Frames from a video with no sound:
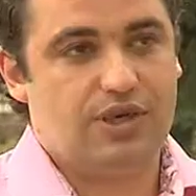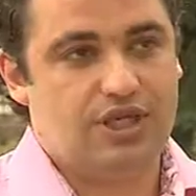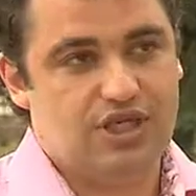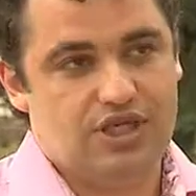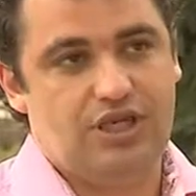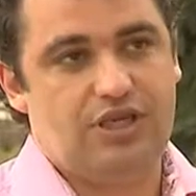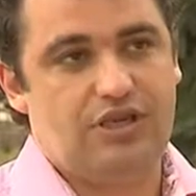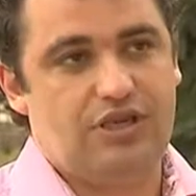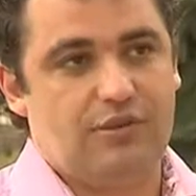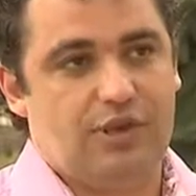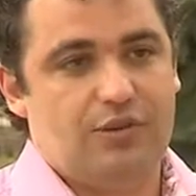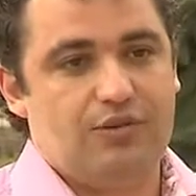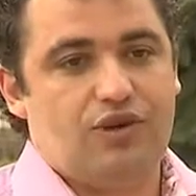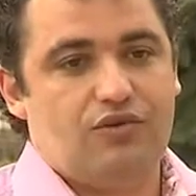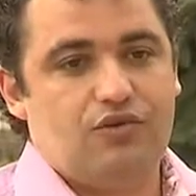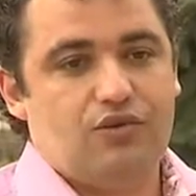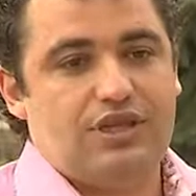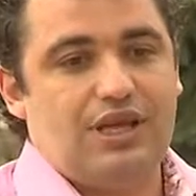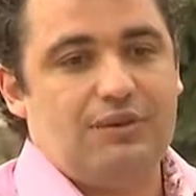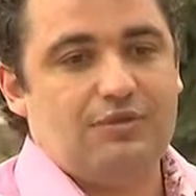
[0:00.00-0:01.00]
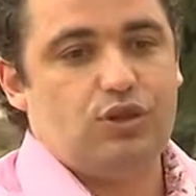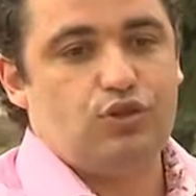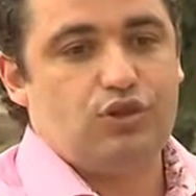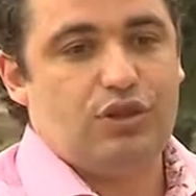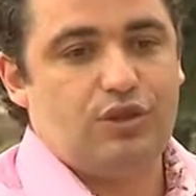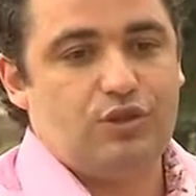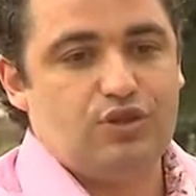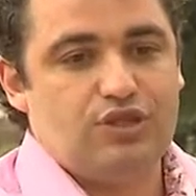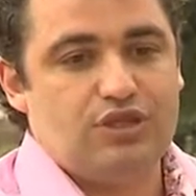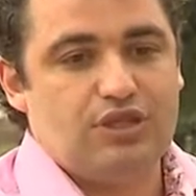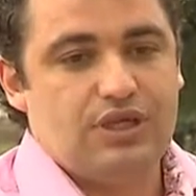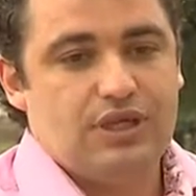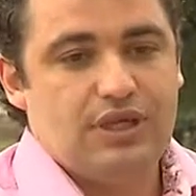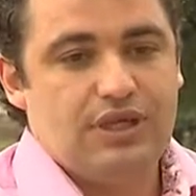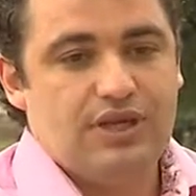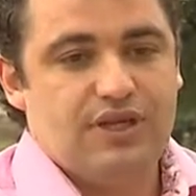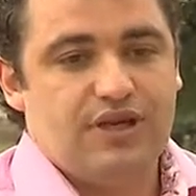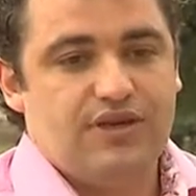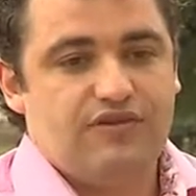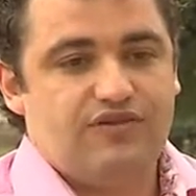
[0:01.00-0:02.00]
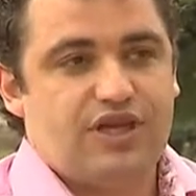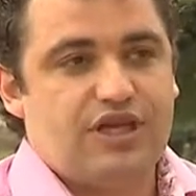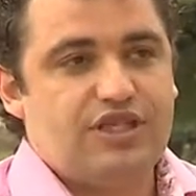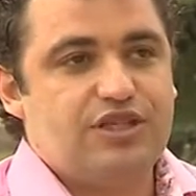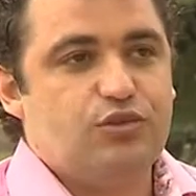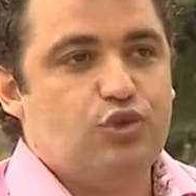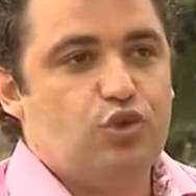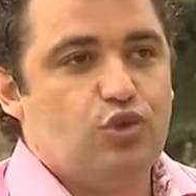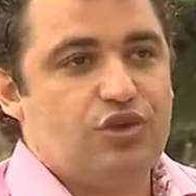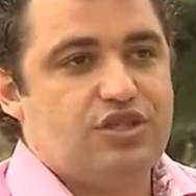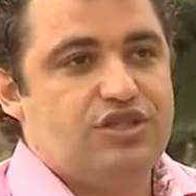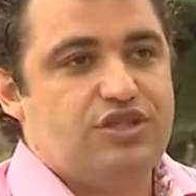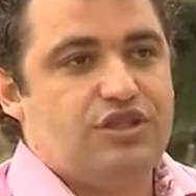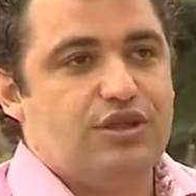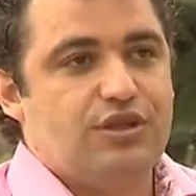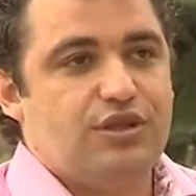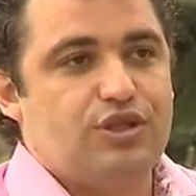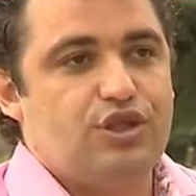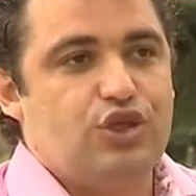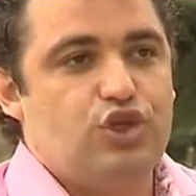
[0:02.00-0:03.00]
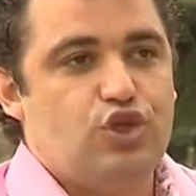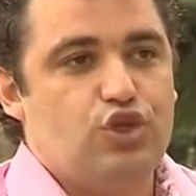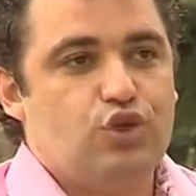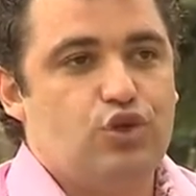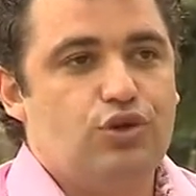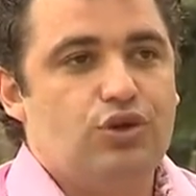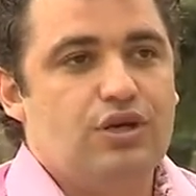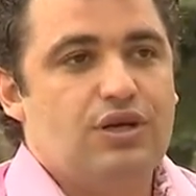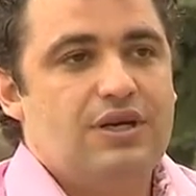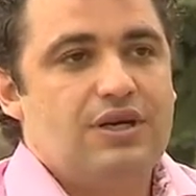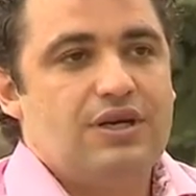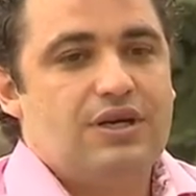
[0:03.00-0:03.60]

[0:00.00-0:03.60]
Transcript: пришли. Например, вот там мне удалось э, в третьем туре сделать ничью